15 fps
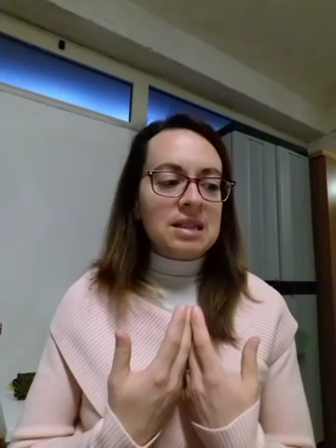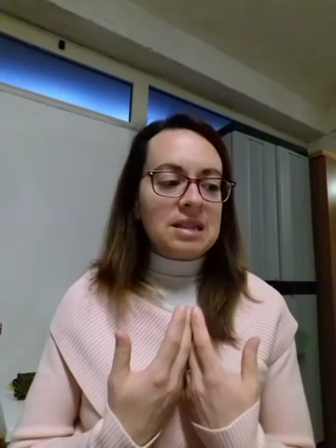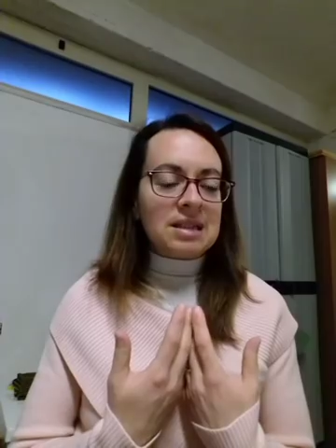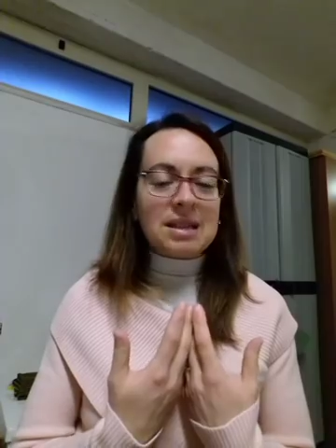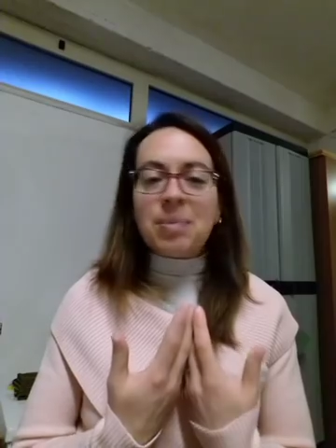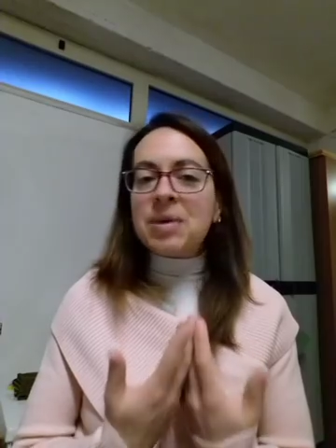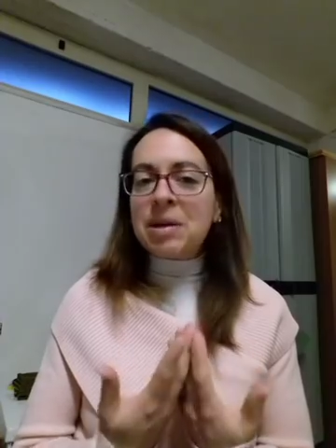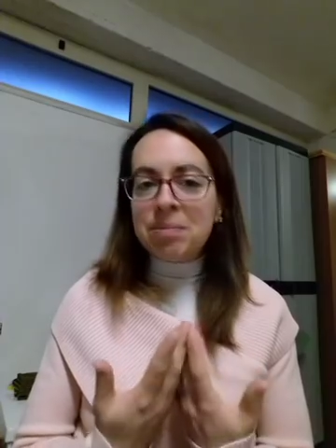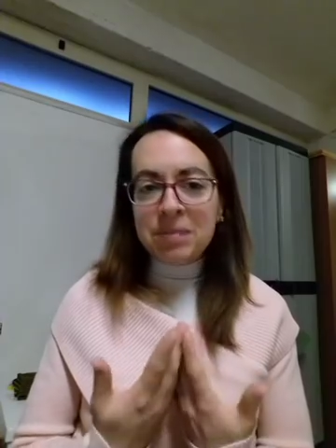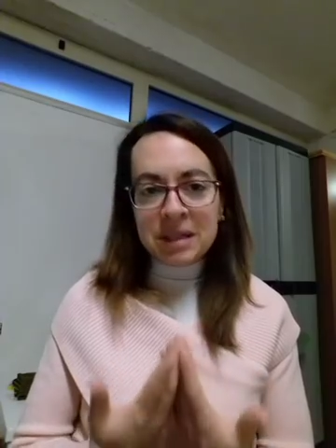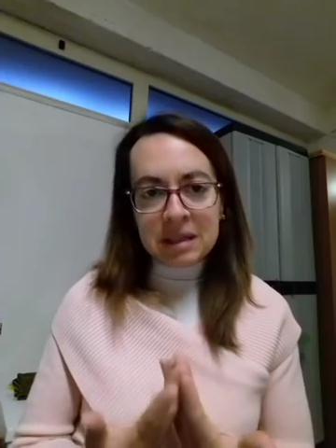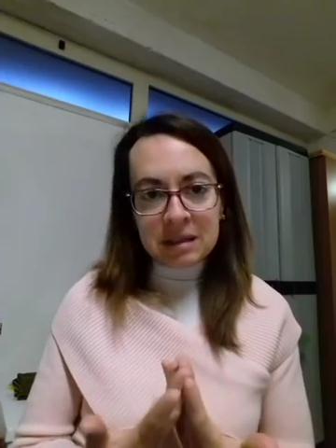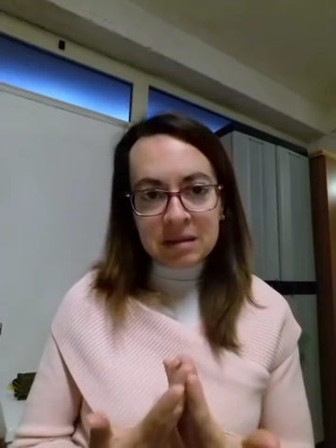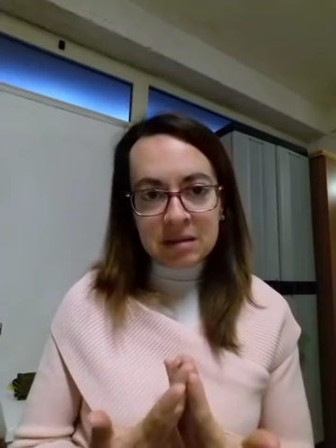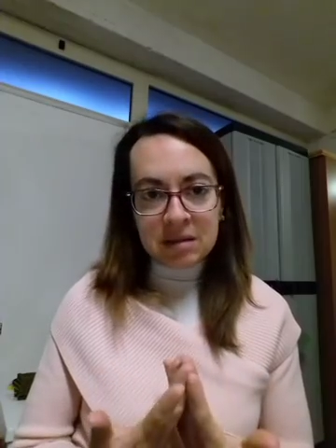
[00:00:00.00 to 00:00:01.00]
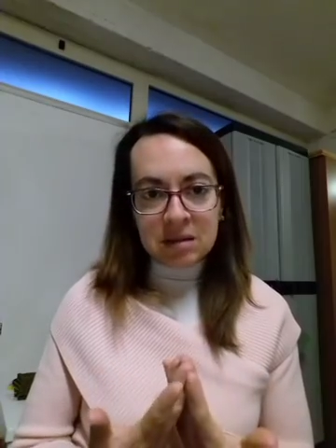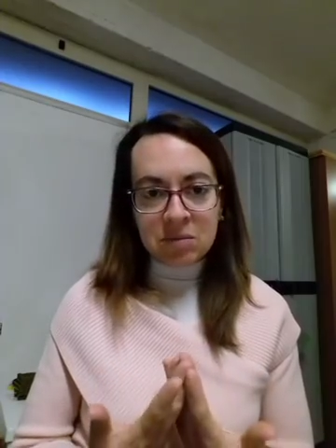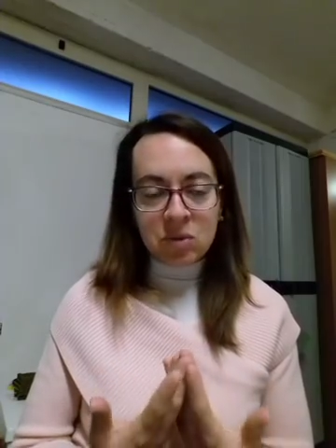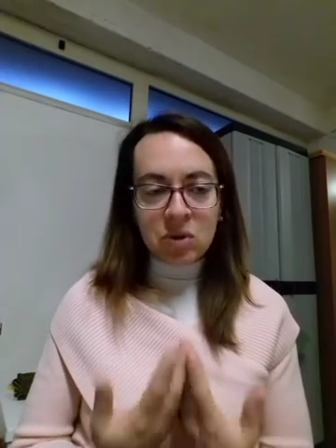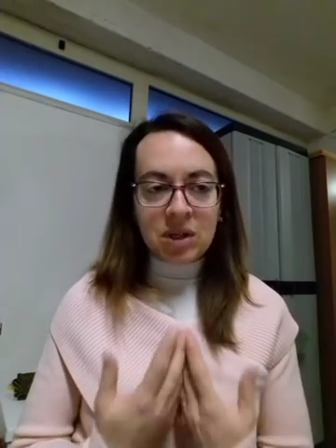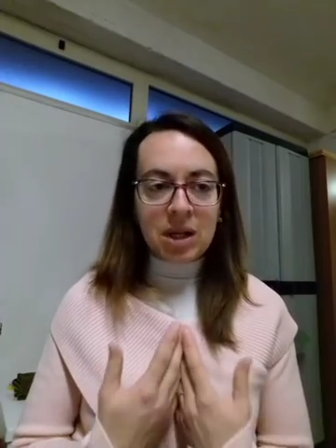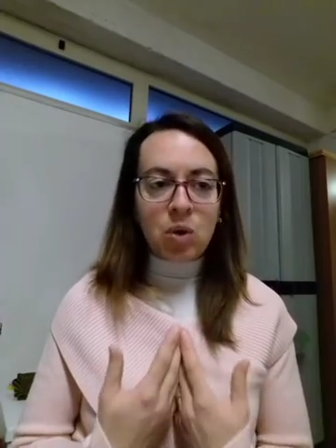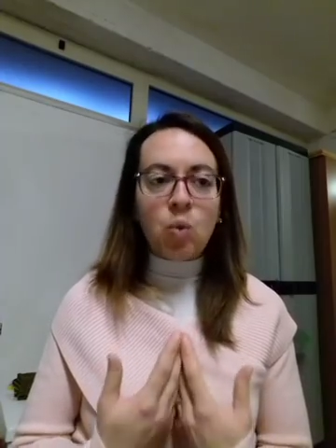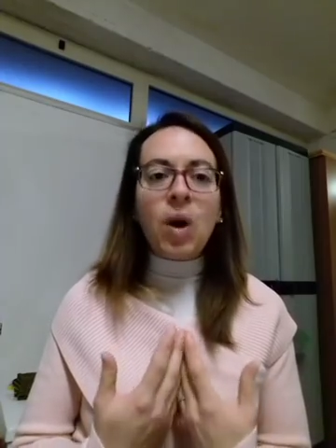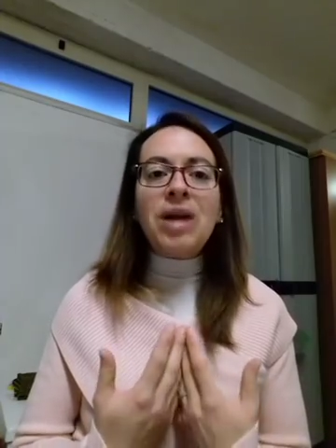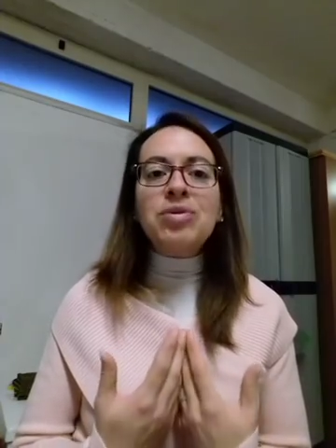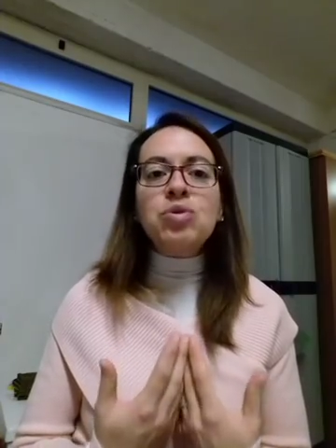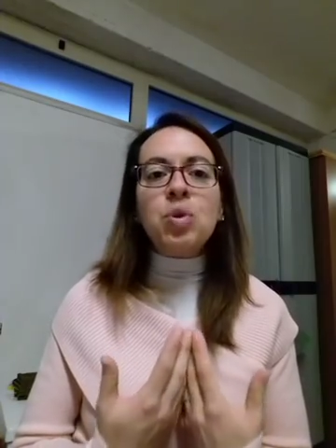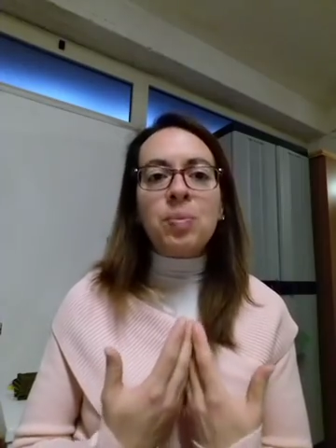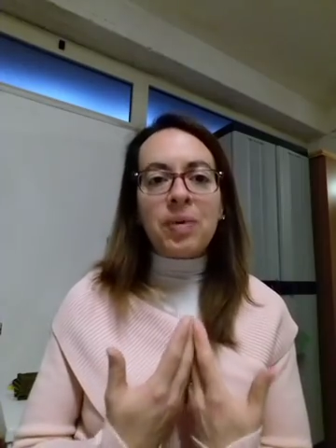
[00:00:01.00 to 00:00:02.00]
Saprà benissimo che
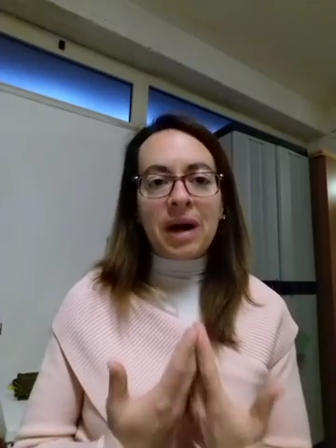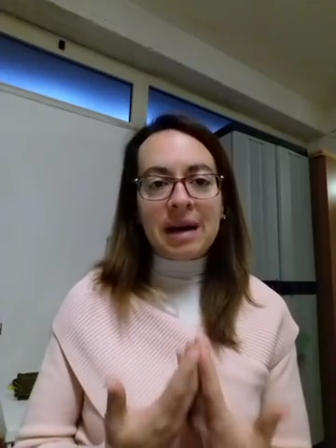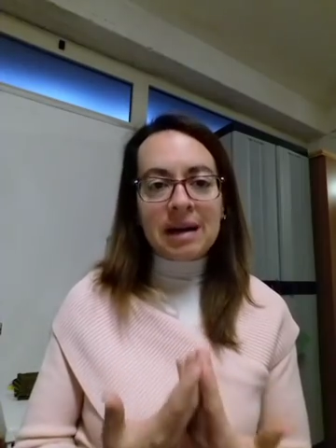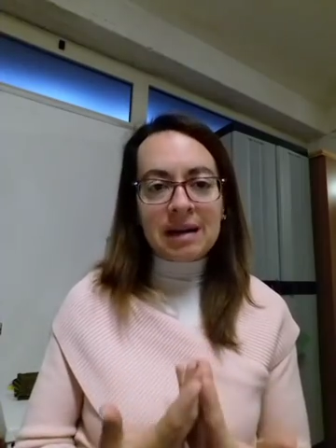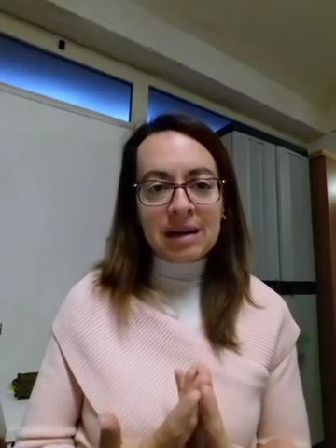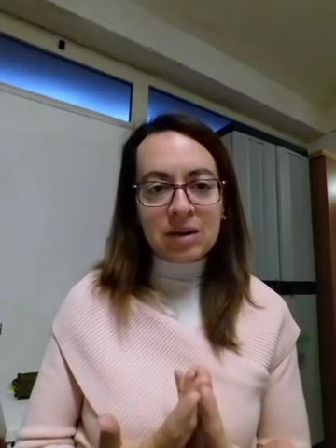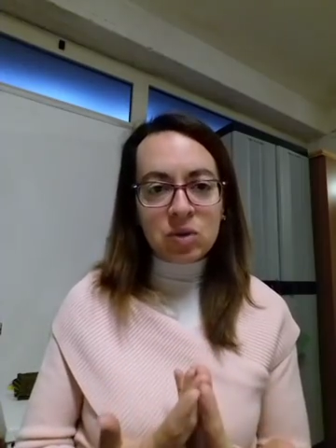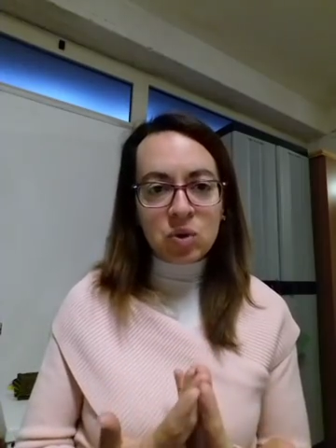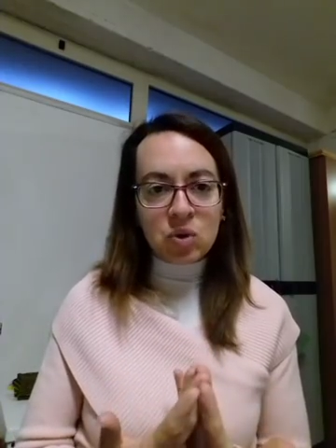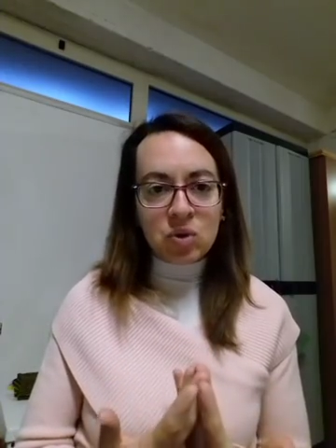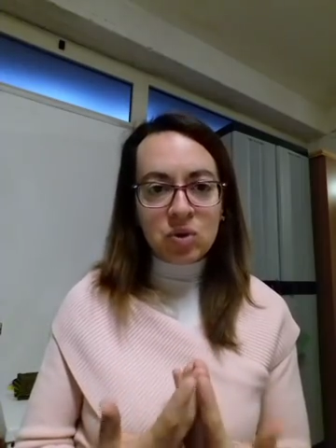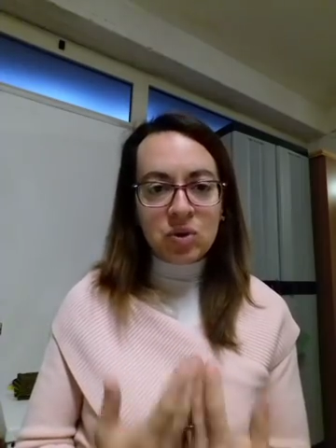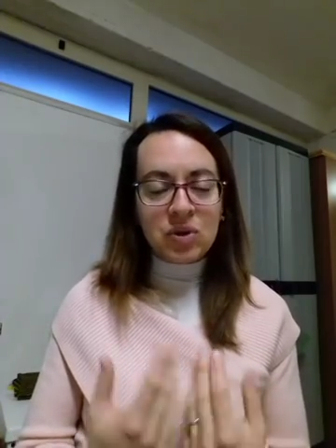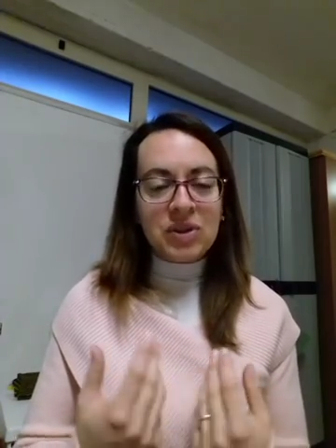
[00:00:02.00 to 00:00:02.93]
quando parlano